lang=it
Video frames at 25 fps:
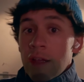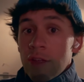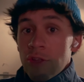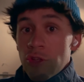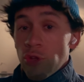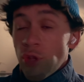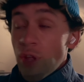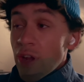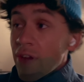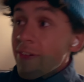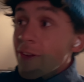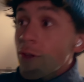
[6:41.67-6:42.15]

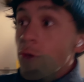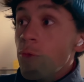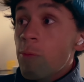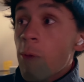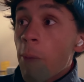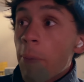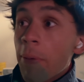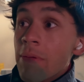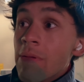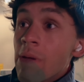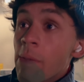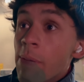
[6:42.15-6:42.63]
Sono arrivato un
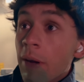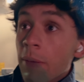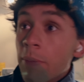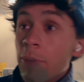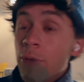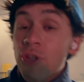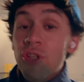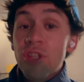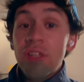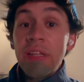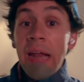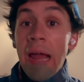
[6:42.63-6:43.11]
po' prima per
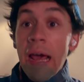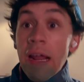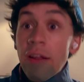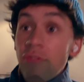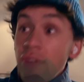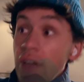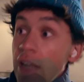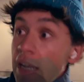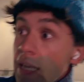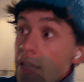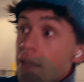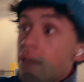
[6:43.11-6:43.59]

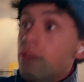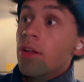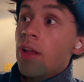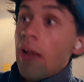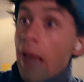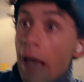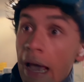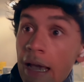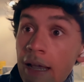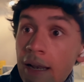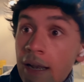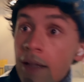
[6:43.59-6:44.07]
mostrarvi
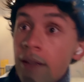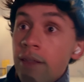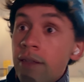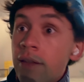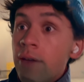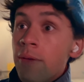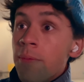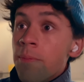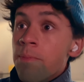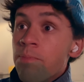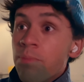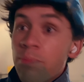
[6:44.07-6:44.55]
Little
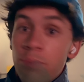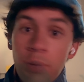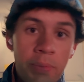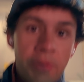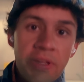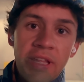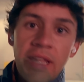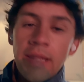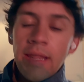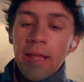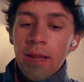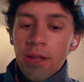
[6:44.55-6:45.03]
Island prima
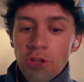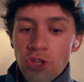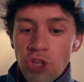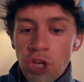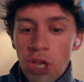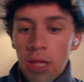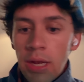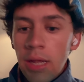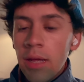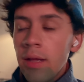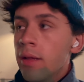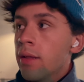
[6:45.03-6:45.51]
di andare a
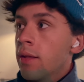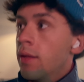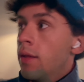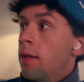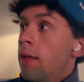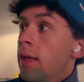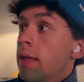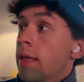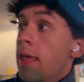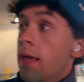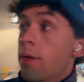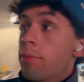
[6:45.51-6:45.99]
cena
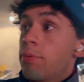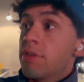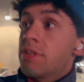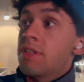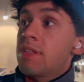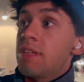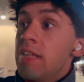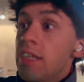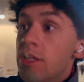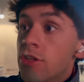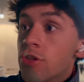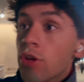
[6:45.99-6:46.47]
che
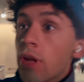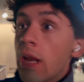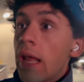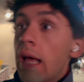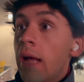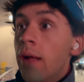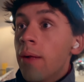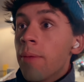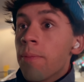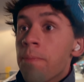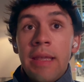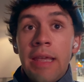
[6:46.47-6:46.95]

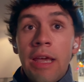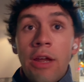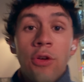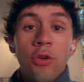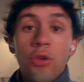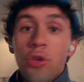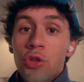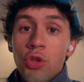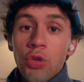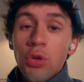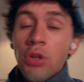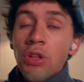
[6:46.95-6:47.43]
quest'isola che hanno
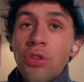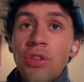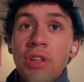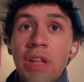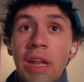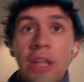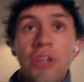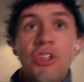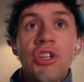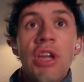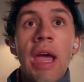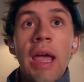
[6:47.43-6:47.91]
costruito di
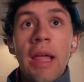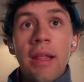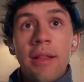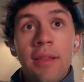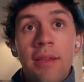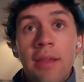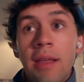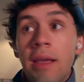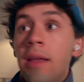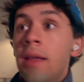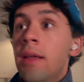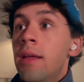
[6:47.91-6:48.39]

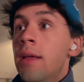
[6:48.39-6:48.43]
recente,